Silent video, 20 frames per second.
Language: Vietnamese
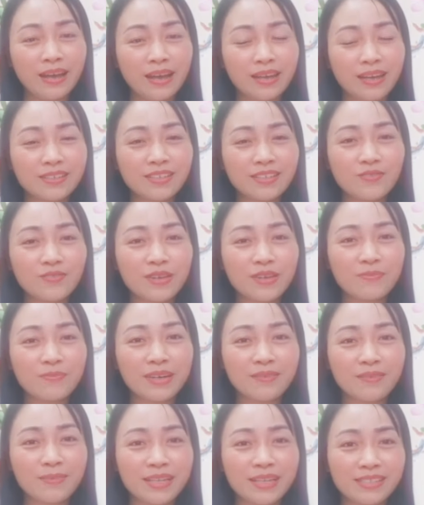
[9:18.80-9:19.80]
do vậy
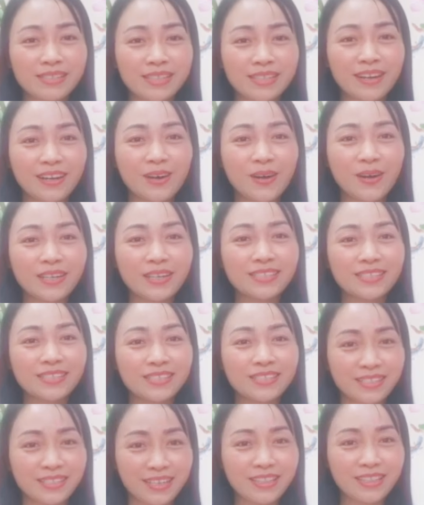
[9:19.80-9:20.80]
mà các bạn sẽ có cái
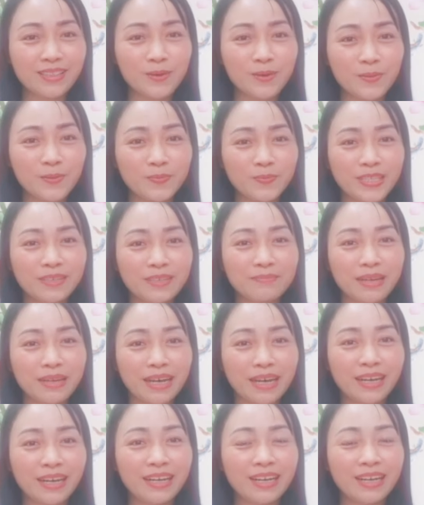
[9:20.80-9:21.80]
sự kết thúc nhưng
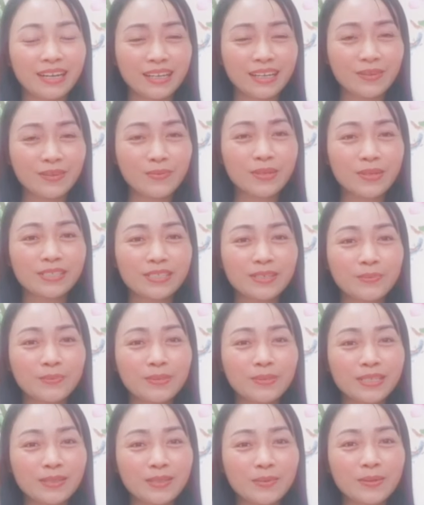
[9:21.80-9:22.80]
mà cái cuộc
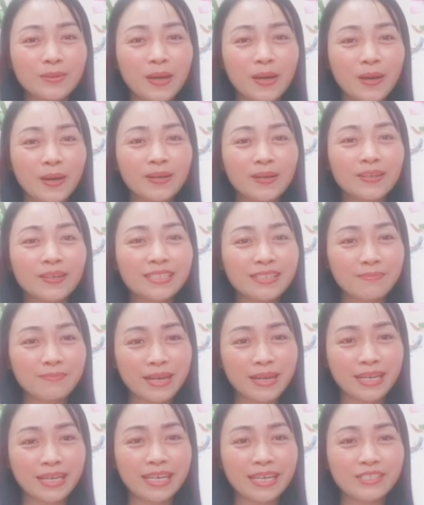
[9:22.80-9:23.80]
sống kết thúc đó nó sẽ
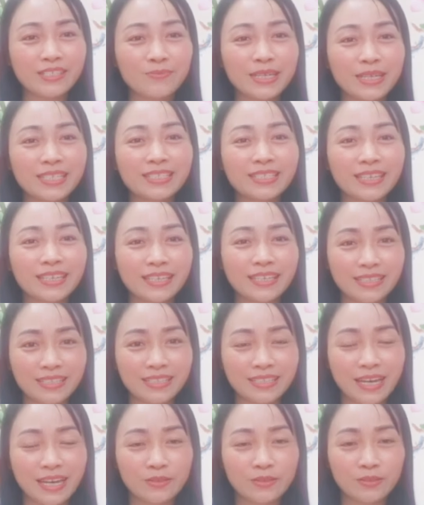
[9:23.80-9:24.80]
mang lại cho bạn những giá
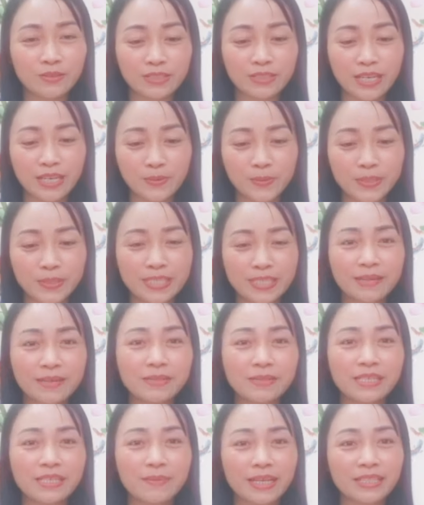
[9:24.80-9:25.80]
trị nào chúng ta cùng
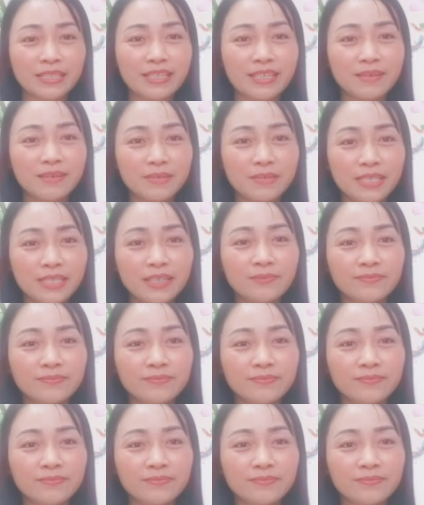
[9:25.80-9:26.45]
xem trải bàn tiếp nhé